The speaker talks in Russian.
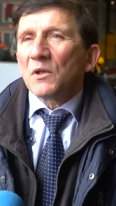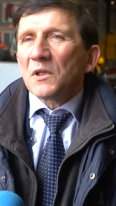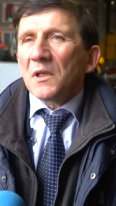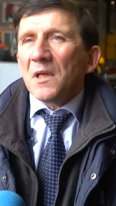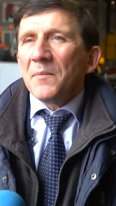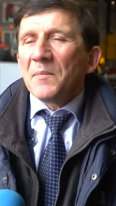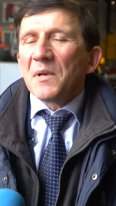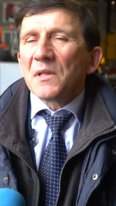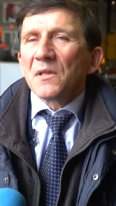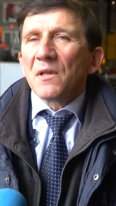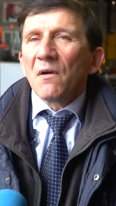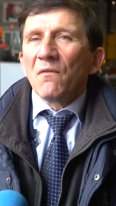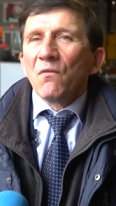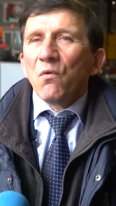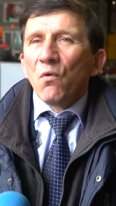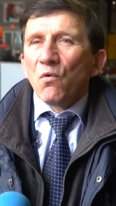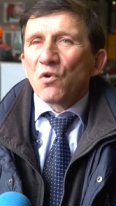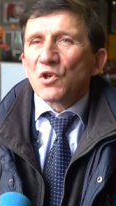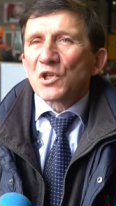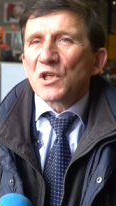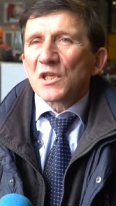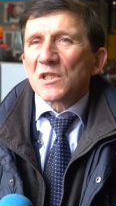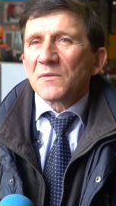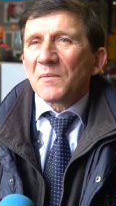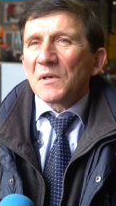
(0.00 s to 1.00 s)
вот именно в
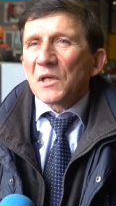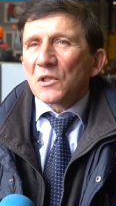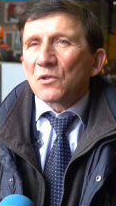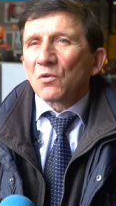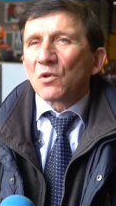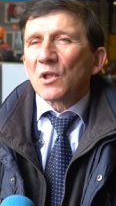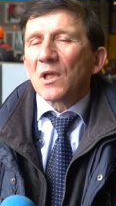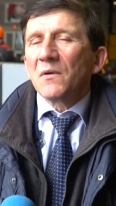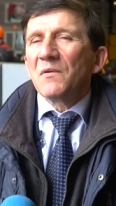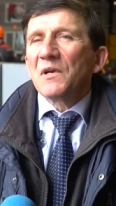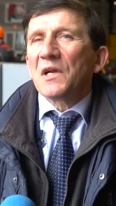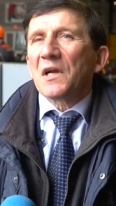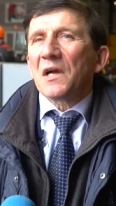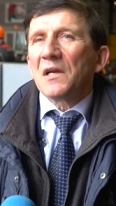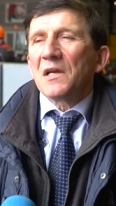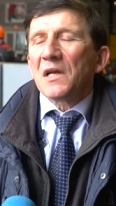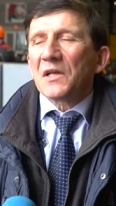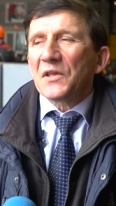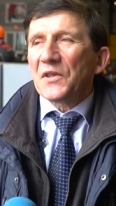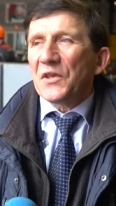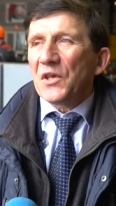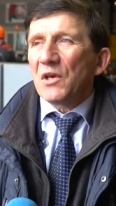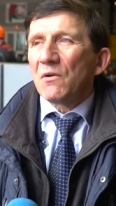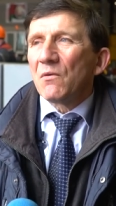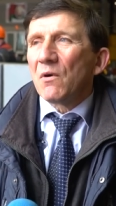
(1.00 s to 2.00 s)
гуще своих трудовых
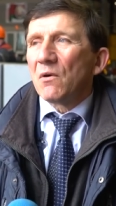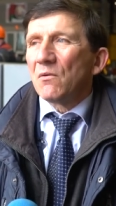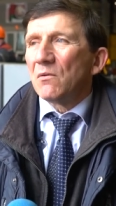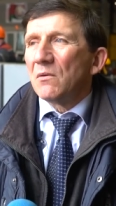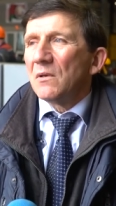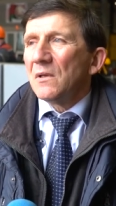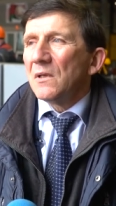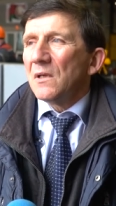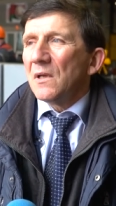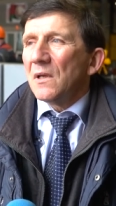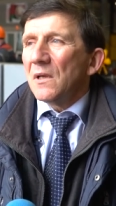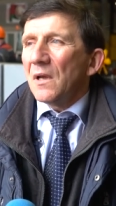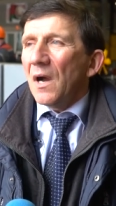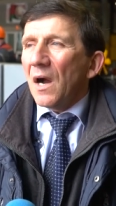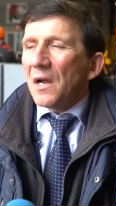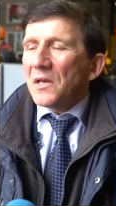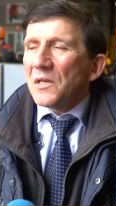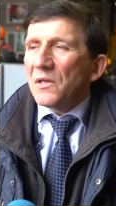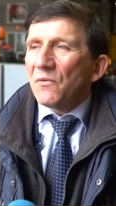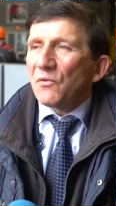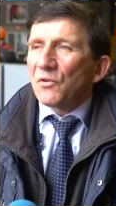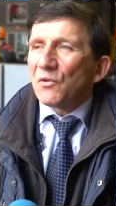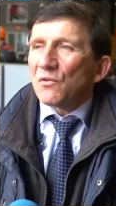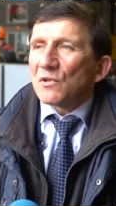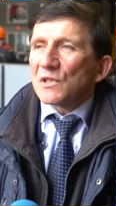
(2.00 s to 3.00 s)
коллективов.
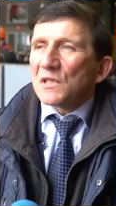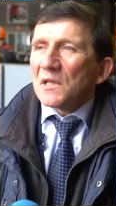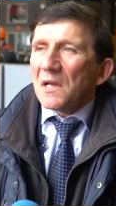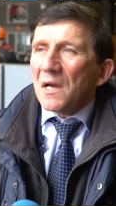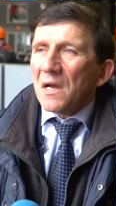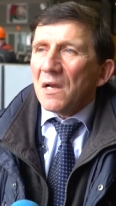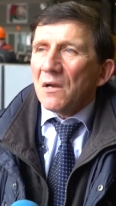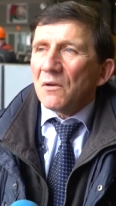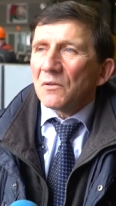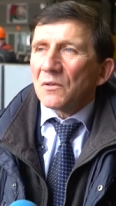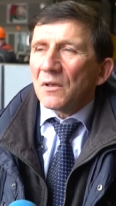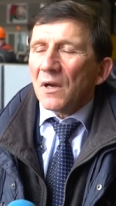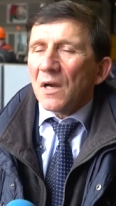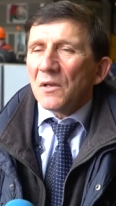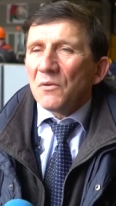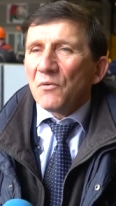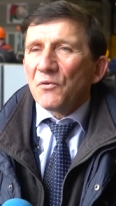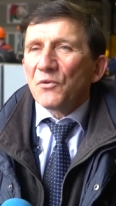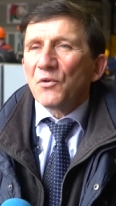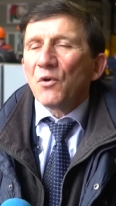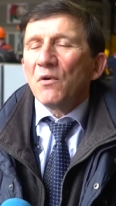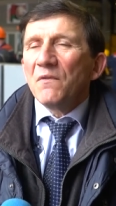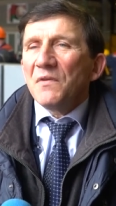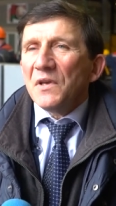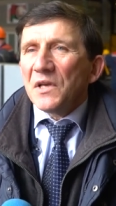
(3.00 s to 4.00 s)
Они все знают,
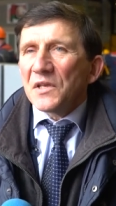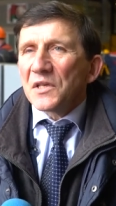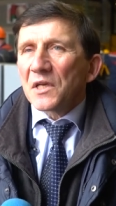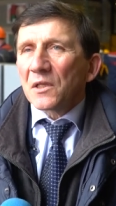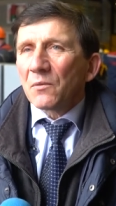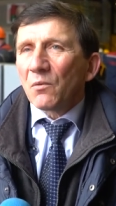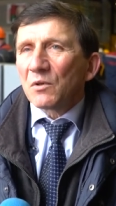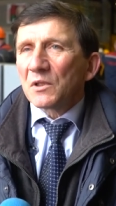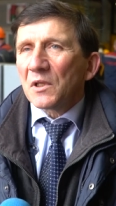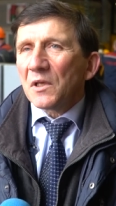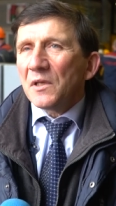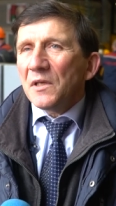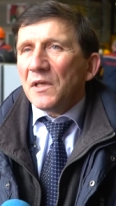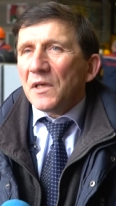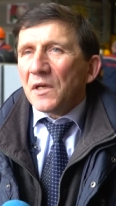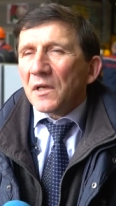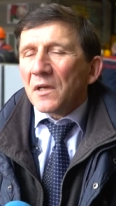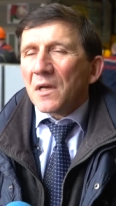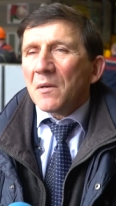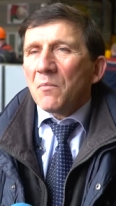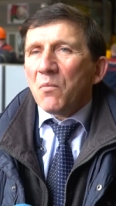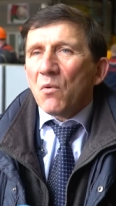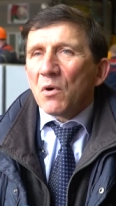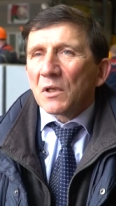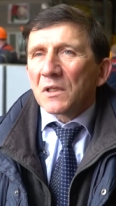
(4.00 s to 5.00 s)
они все видят, вот, и
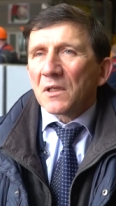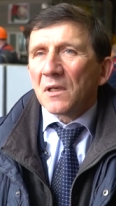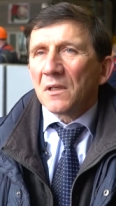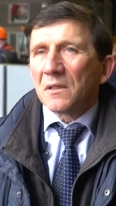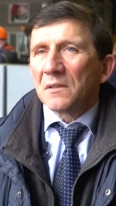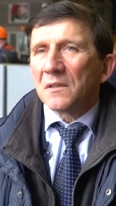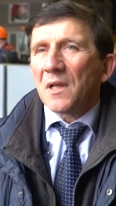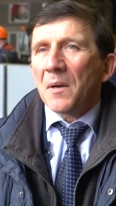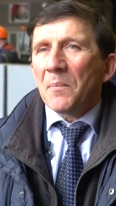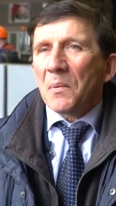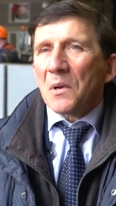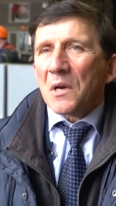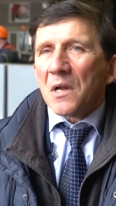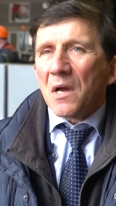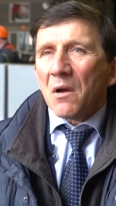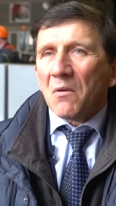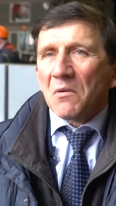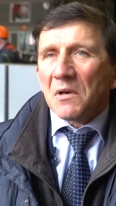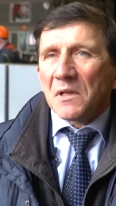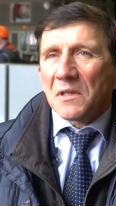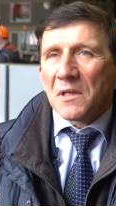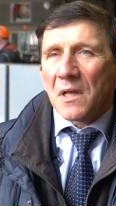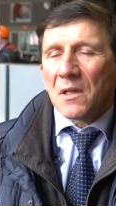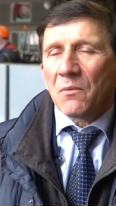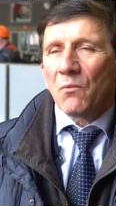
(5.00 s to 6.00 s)
их работа
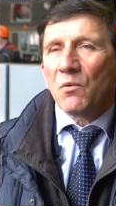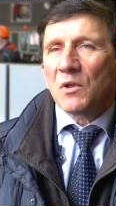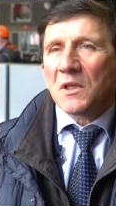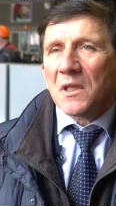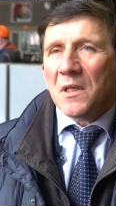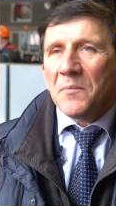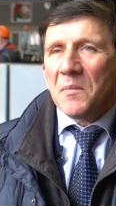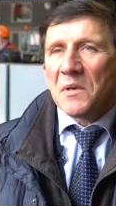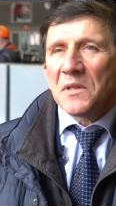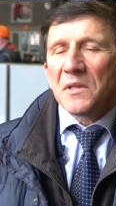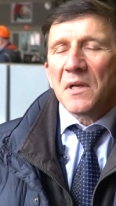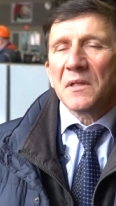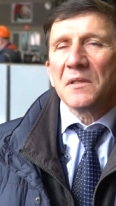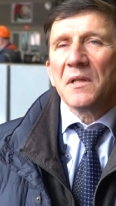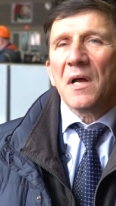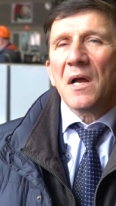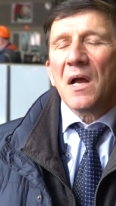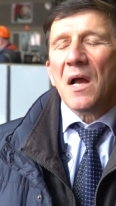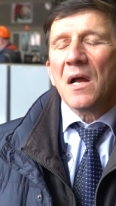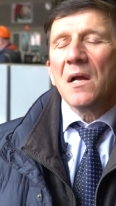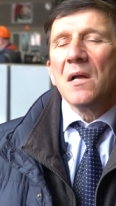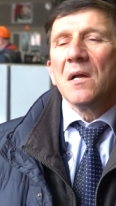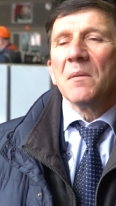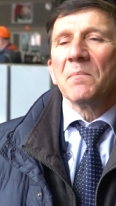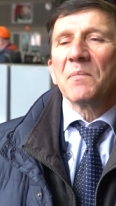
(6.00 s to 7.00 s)
направлена вот именно
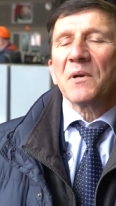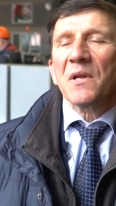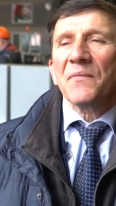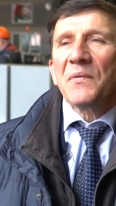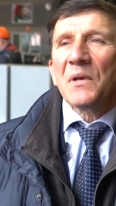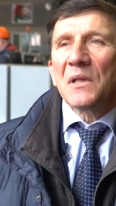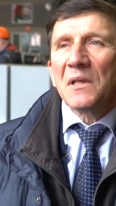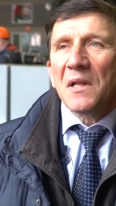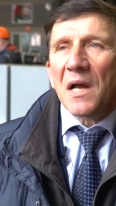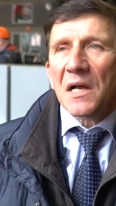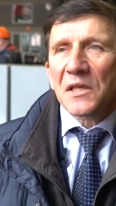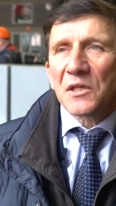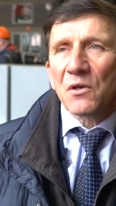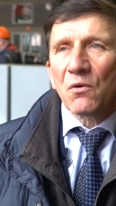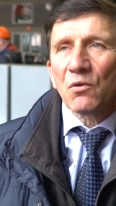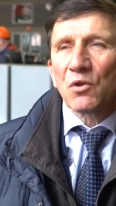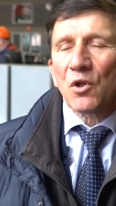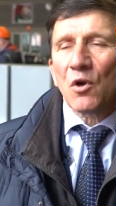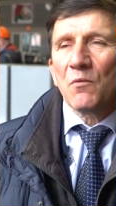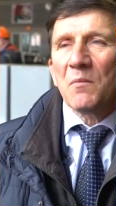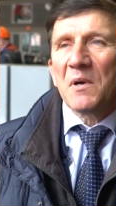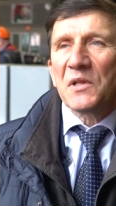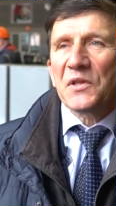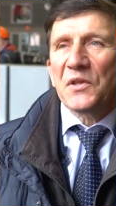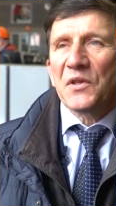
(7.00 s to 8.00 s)
на профилактику
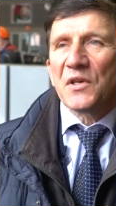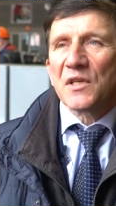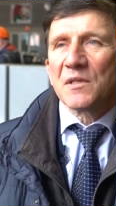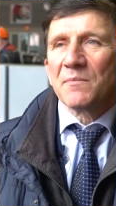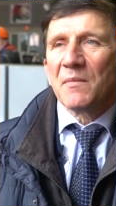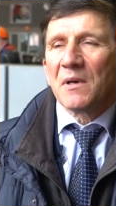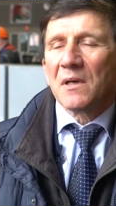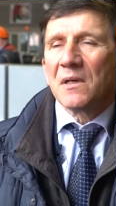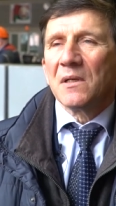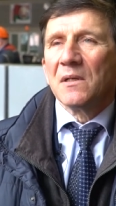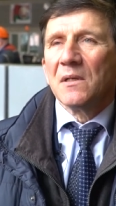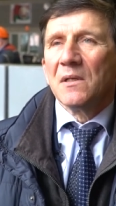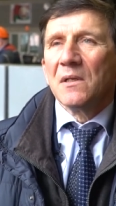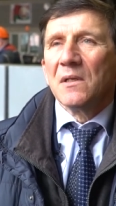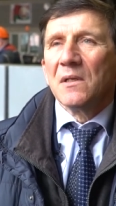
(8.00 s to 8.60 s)
травматизма.